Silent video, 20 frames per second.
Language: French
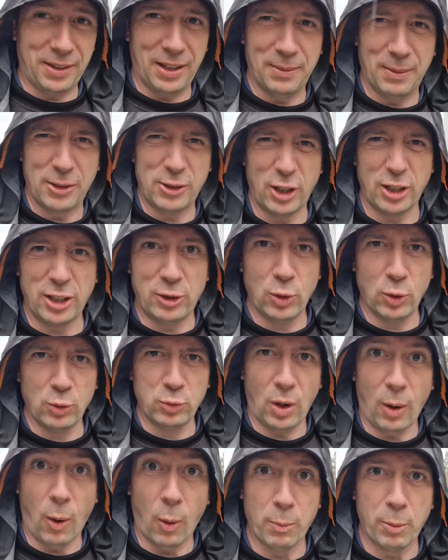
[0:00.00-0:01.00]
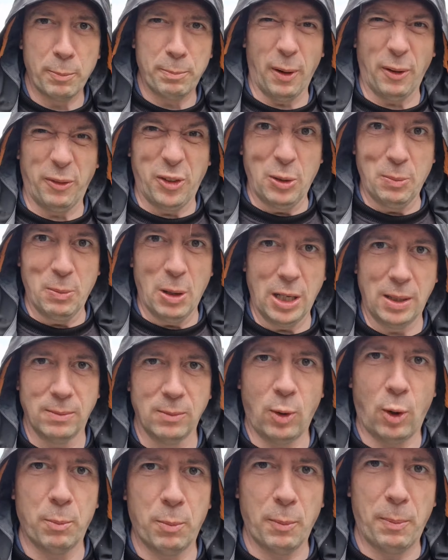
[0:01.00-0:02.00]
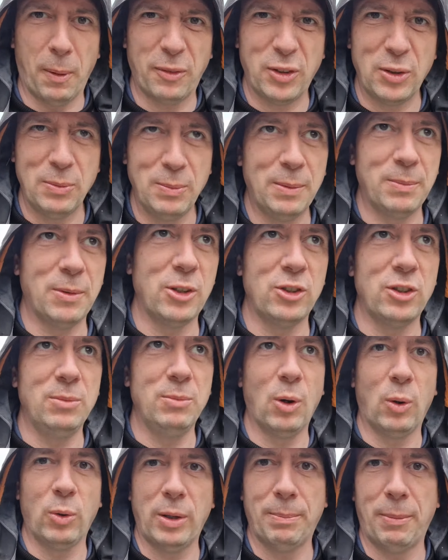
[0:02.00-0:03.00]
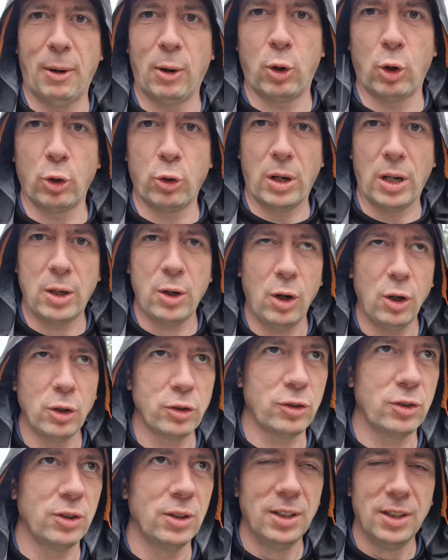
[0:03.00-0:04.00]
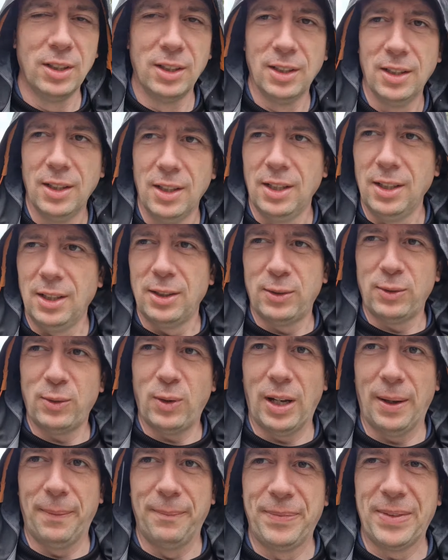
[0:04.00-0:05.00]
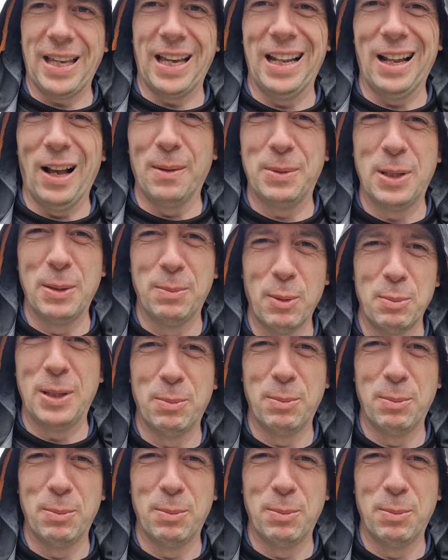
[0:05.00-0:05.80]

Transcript: qu'elle m'a déjà dit deux fois on peut pas filmer, on peut pas filmer. Mais je dis mais on n'est pas encore dans la grotte. Voilà, elle est un petit peu plus